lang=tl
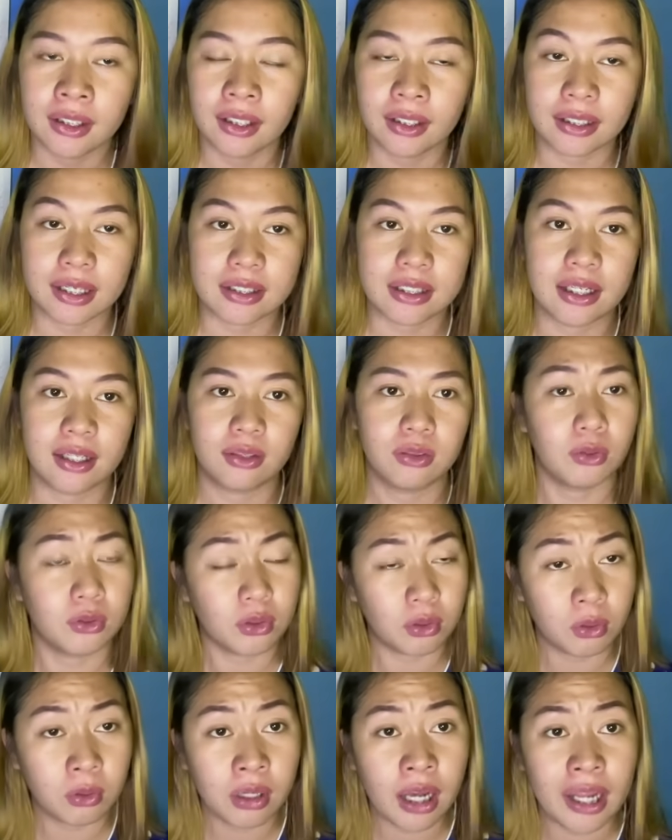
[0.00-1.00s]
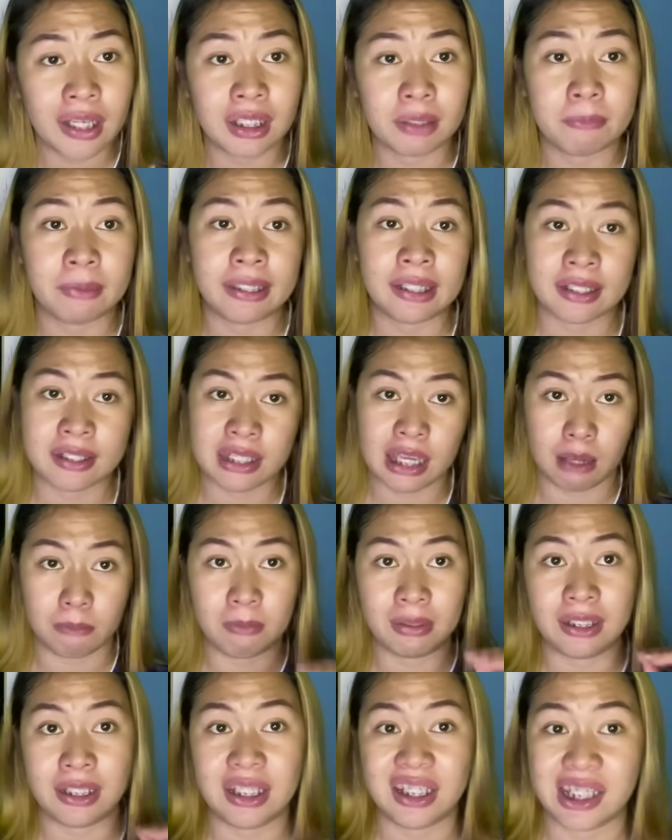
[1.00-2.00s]
Kasi totoo nga naman ang
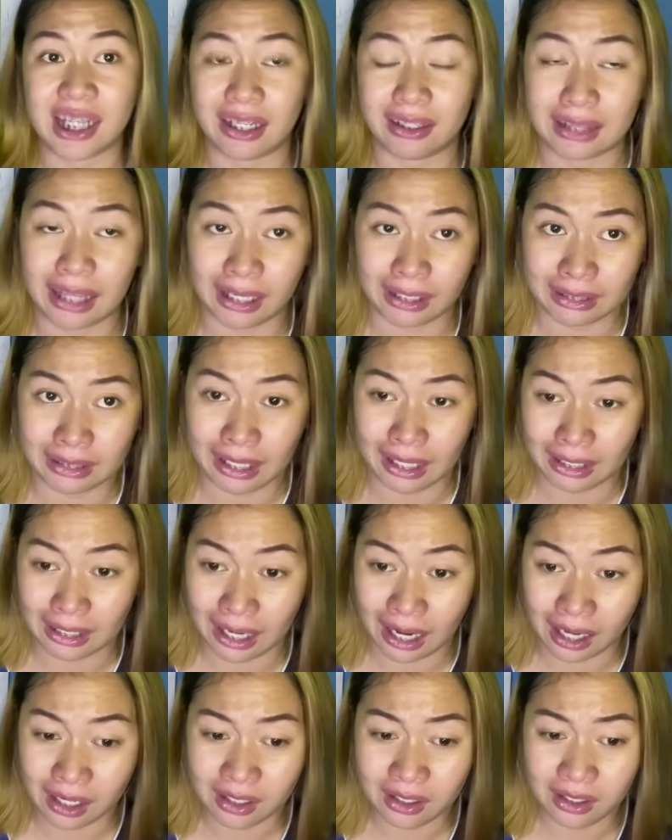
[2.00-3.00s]
sabi ni Jay Tariela,